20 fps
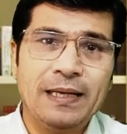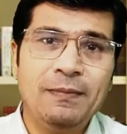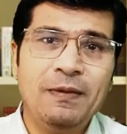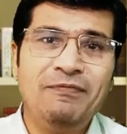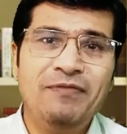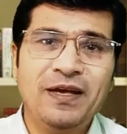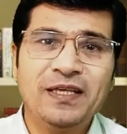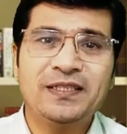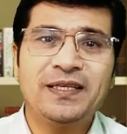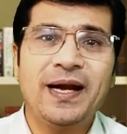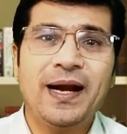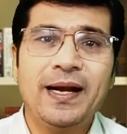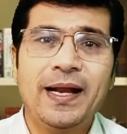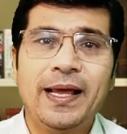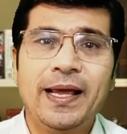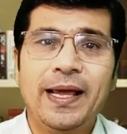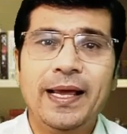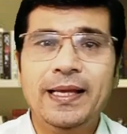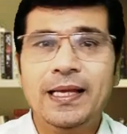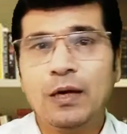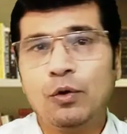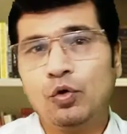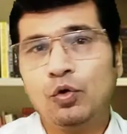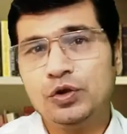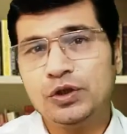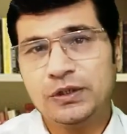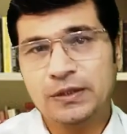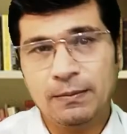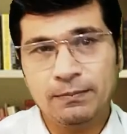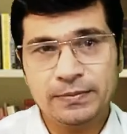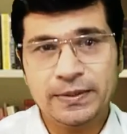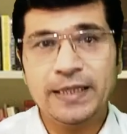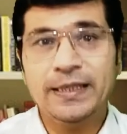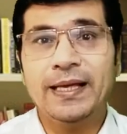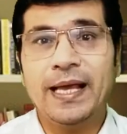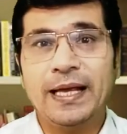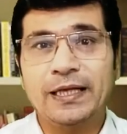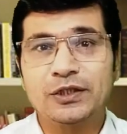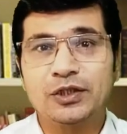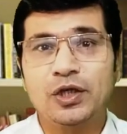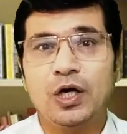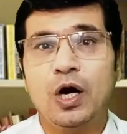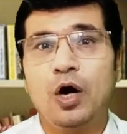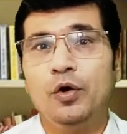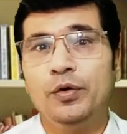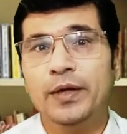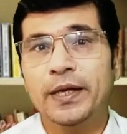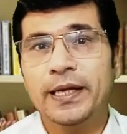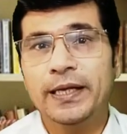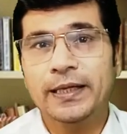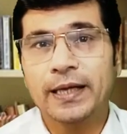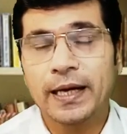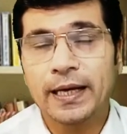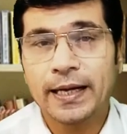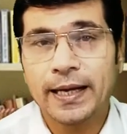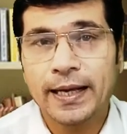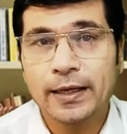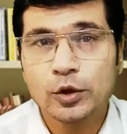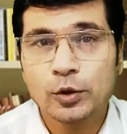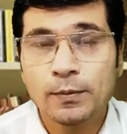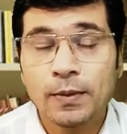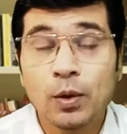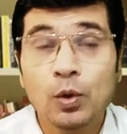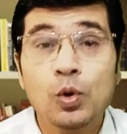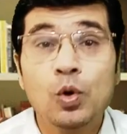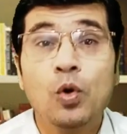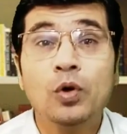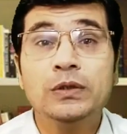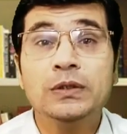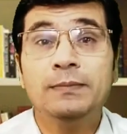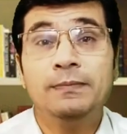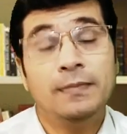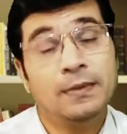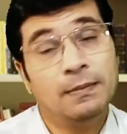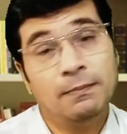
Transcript: में फिक्स रहना है या कुछ समथिंग एक्स्ट्रा ऑर्डनरी करना है तो मैं उन लोगों से